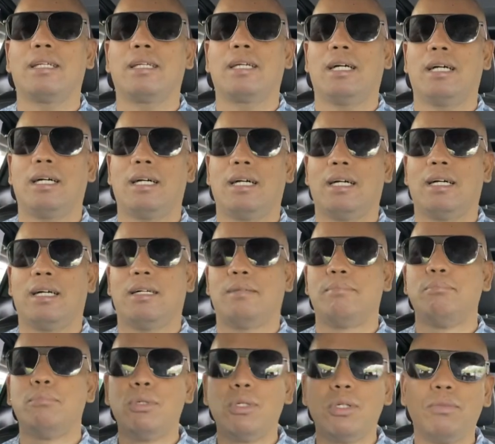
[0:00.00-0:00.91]
uh, ah,
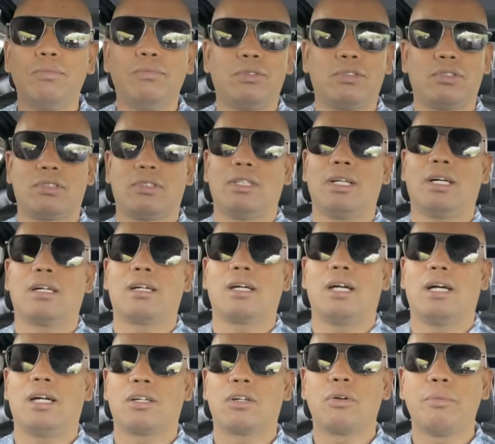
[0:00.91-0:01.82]
moves ng
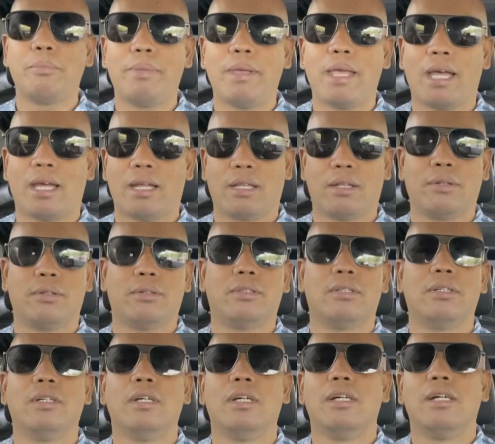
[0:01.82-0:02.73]
uh, gobyerno.
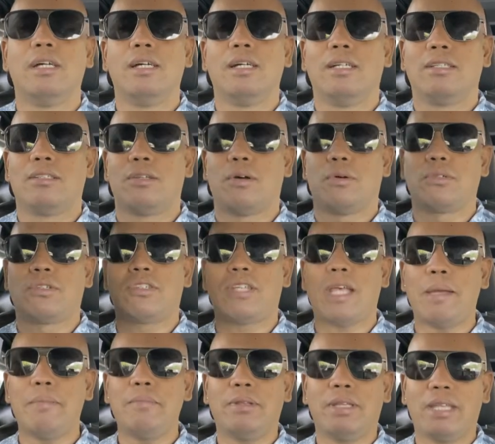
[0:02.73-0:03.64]
So
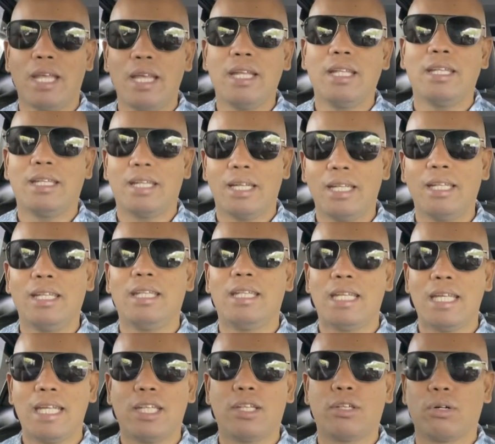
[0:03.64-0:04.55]
same thing din
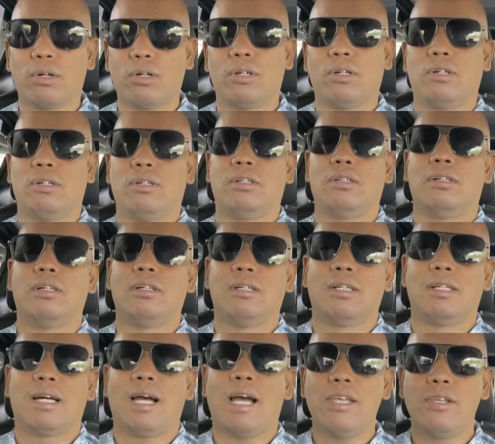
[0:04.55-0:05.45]
dito.
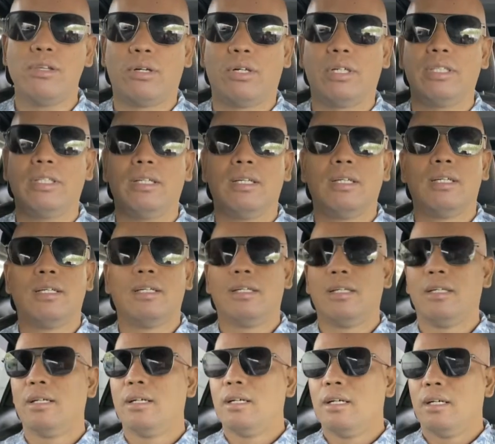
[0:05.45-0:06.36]
Ngayon,
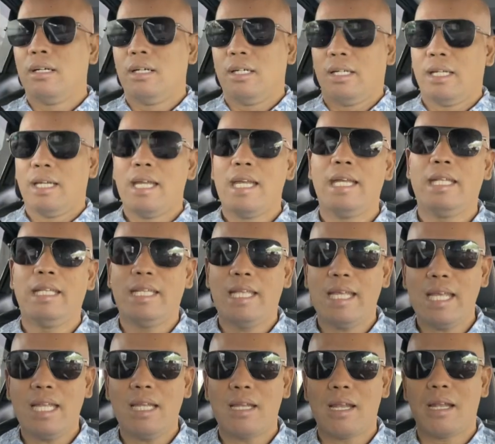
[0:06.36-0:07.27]

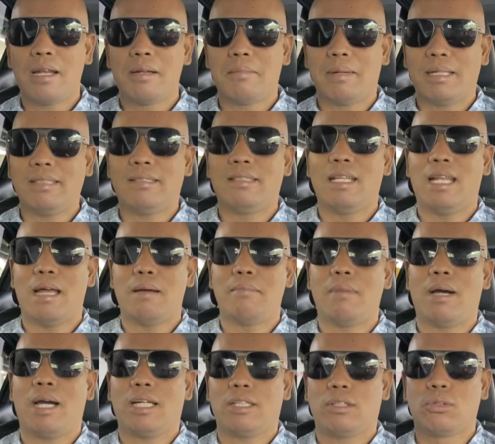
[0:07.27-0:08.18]
hindi na naman sila
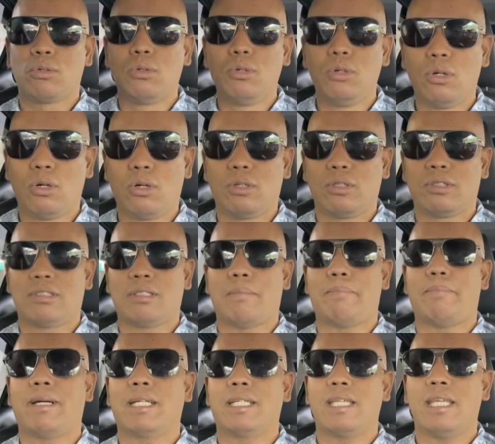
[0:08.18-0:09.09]
makatulog sa
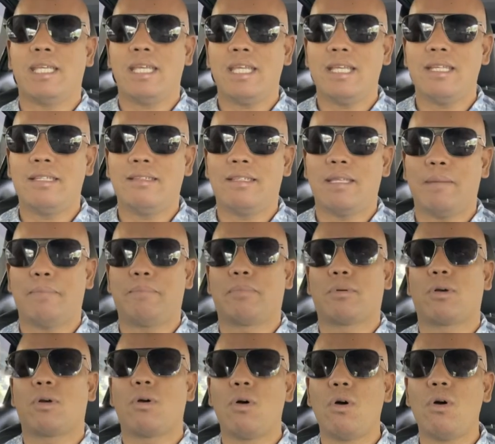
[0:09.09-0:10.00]
pag-iisip
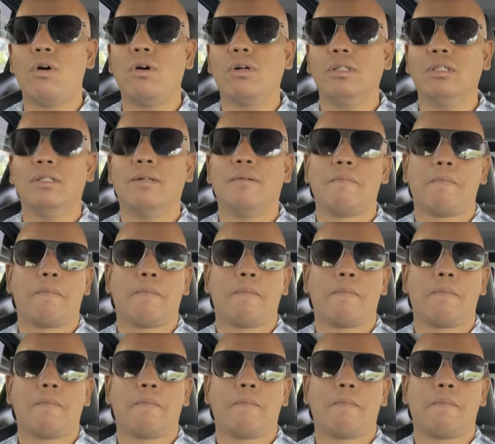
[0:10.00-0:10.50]
kung